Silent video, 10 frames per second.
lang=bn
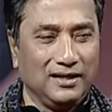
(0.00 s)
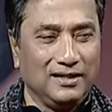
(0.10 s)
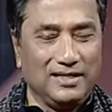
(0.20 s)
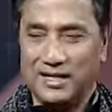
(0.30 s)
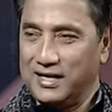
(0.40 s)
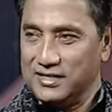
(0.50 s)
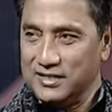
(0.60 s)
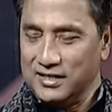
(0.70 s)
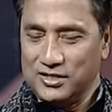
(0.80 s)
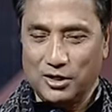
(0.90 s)
ঠিক কি
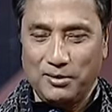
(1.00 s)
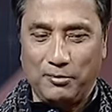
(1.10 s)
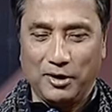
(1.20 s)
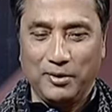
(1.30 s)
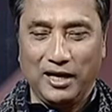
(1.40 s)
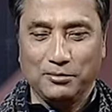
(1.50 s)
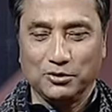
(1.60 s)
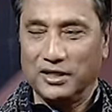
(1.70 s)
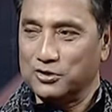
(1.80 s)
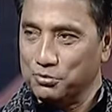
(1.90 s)
জিনিস তবে আমার বেলায়
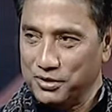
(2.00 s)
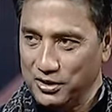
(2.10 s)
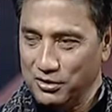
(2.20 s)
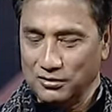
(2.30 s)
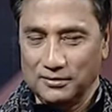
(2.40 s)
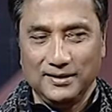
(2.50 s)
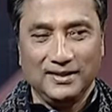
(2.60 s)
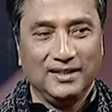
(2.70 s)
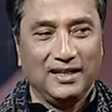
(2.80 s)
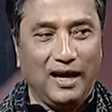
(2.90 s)
বোধহয় একটু ভিন্ন
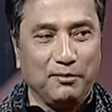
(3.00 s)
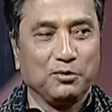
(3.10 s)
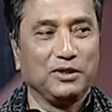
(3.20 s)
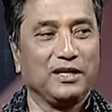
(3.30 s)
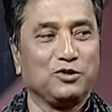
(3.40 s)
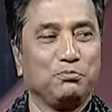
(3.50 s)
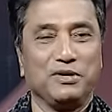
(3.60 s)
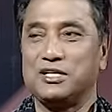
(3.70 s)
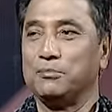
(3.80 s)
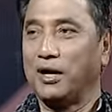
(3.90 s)
আমি বোধহয় একটু
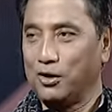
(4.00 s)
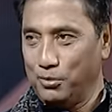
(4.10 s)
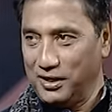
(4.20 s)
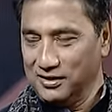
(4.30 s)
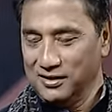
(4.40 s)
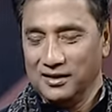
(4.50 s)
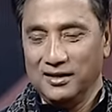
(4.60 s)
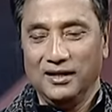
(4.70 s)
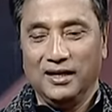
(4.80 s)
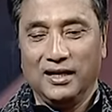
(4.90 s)
বেশি ভাগ্যবান
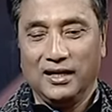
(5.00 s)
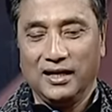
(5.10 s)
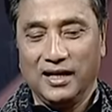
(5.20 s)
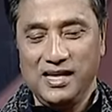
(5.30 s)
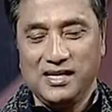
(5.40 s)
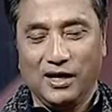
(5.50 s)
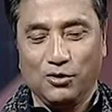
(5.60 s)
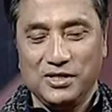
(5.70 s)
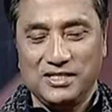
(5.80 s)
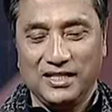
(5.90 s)
এই
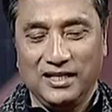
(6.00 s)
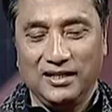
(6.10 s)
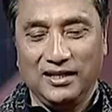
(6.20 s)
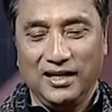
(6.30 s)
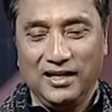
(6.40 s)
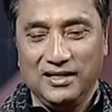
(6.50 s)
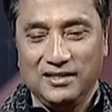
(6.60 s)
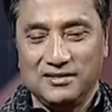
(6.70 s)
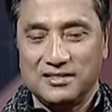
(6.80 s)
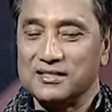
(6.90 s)
কারণে যে এই
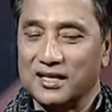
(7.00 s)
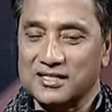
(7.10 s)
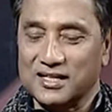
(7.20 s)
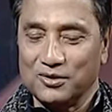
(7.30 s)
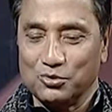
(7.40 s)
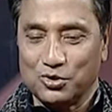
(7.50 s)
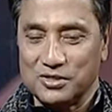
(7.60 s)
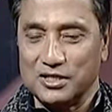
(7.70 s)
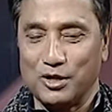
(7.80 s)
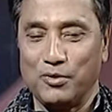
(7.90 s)
আজকের উত্তর
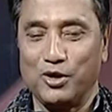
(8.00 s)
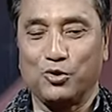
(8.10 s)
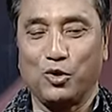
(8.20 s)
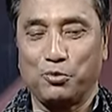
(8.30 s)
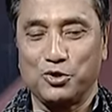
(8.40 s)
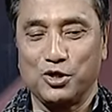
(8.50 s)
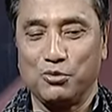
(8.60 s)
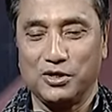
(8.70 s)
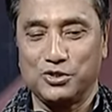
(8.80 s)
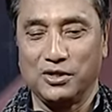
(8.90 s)
সিটি মেয়র কর্পোরেশন
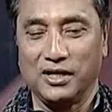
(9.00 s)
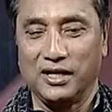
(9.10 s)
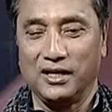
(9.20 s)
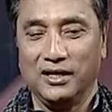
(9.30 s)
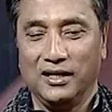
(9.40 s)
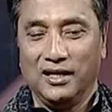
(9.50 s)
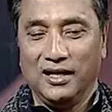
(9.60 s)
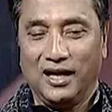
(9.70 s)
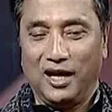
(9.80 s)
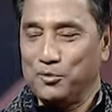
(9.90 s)
হওয়ার জন্যে
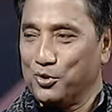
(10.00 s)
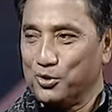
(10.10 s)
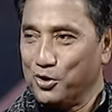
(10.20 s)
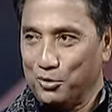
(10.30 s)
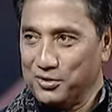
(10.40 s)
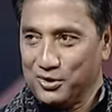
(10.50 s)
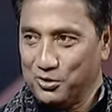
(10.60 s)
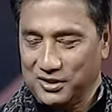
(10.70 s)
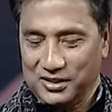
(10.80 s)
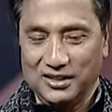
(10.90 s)
আমি কোনো লবিং
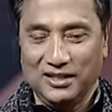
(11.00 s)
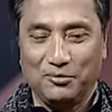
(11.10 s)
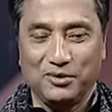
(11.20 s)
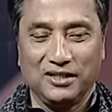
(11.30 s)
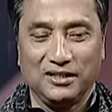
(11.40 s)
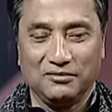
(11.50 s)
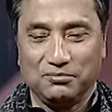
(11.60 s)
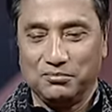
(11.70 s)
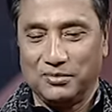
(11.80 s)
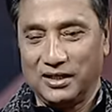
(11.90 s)
করিনি আমি
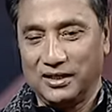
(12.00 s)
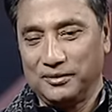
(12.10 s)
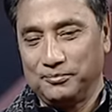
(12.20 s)
মানে